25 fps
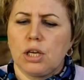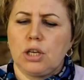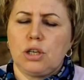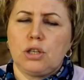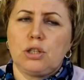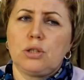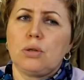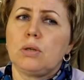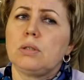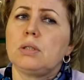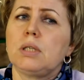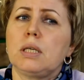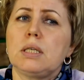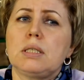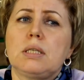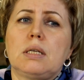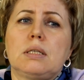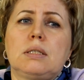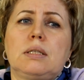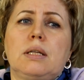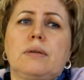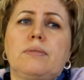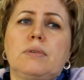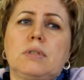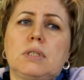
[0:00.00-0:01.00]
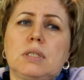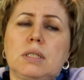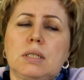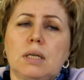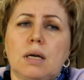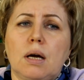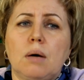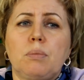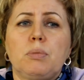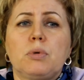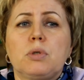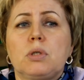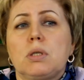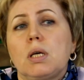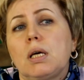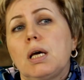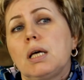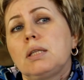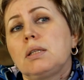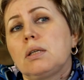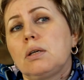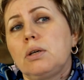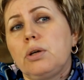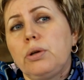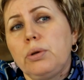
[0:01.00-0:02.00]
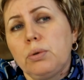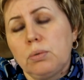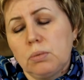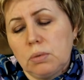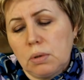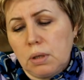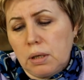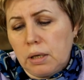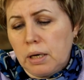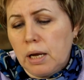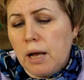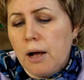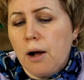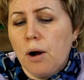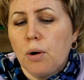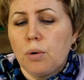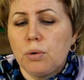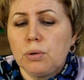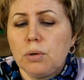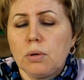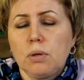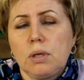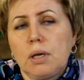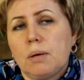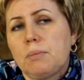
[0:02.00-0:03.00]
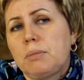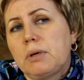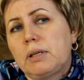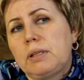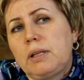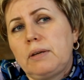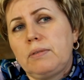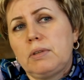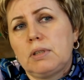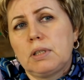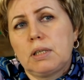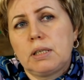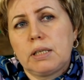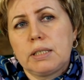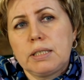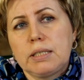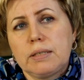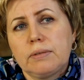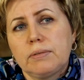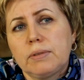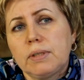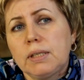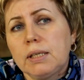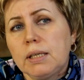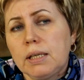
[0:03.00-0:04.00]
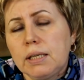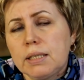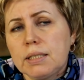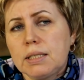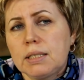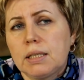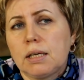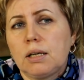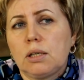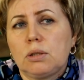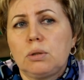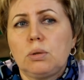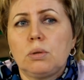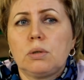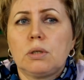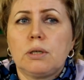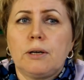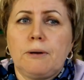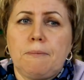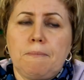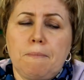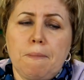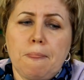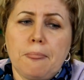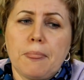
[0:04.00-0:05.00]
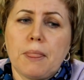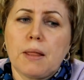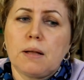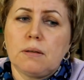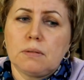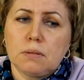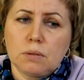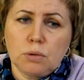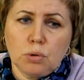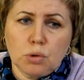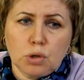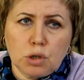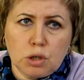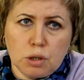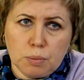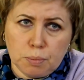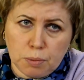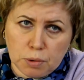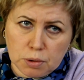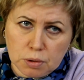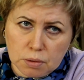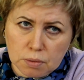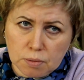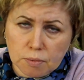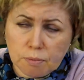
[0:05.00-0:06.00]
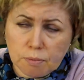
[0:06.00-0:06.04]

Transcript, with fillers: Еще одна из разновидностей капусты – это грюнколь. У нее необыкновенно красивые листья, которые тоже используем в